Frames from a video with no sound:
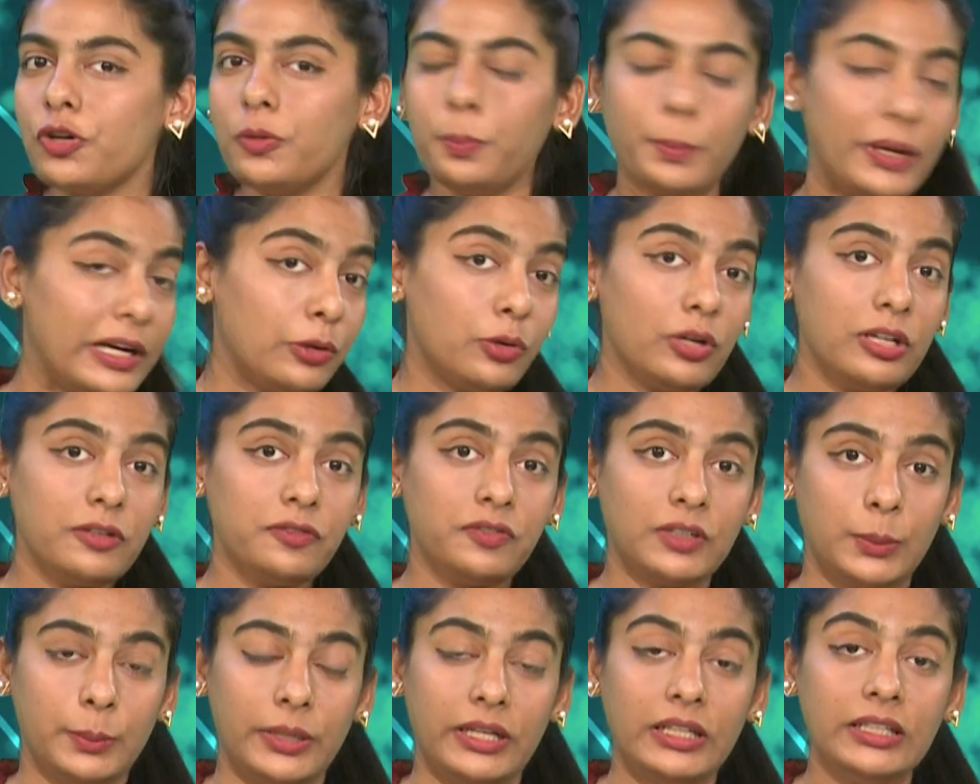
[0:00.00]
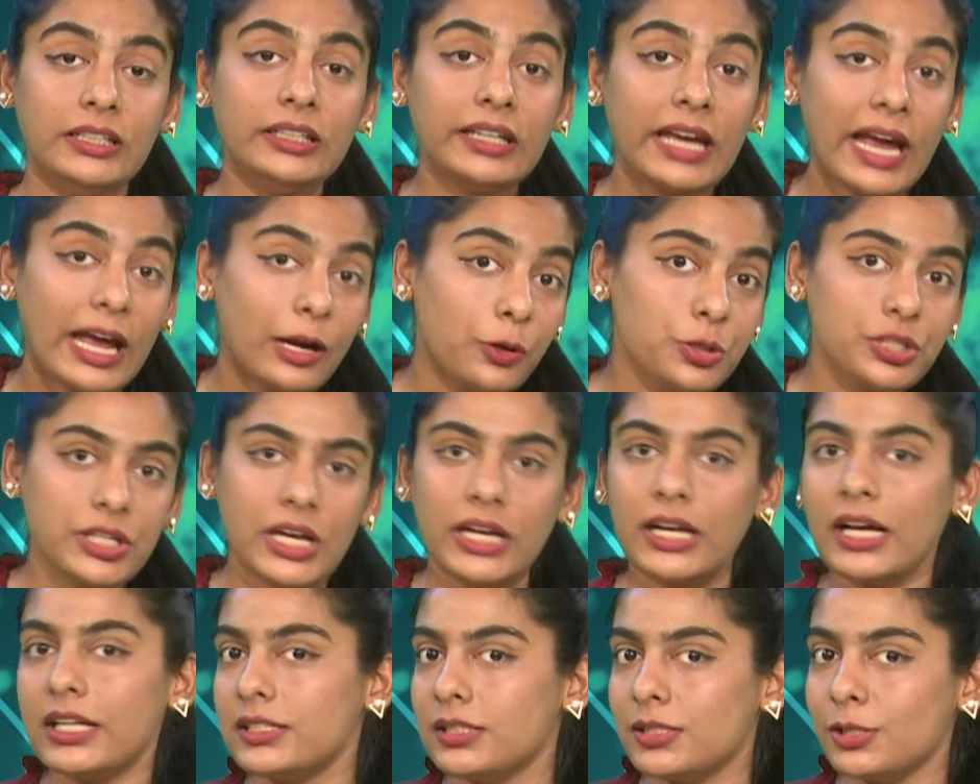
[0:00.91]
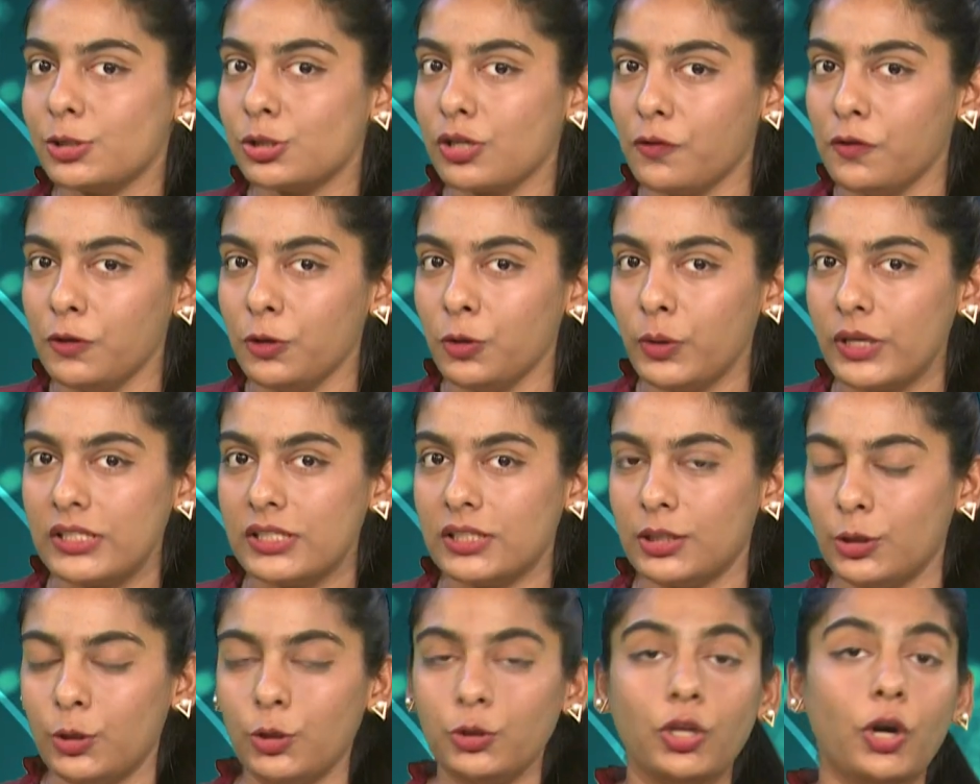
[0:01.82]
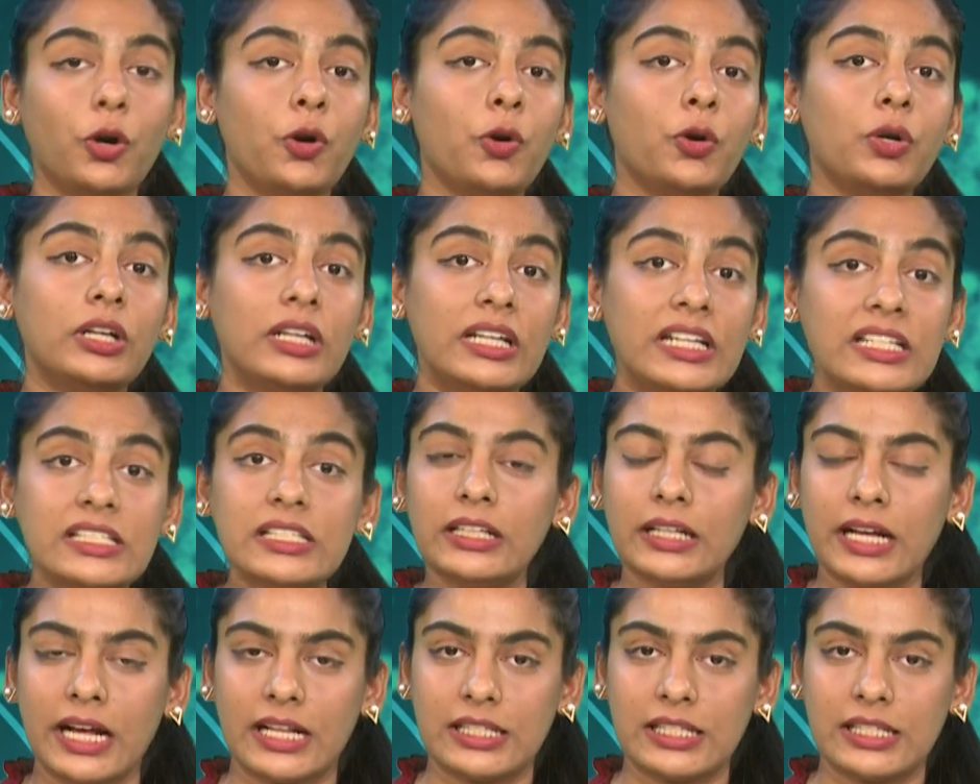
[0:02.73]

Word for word: যখন বের করে ফেলবেন কেন সেই কাজটা সফল হয়েছিল তখন নিজের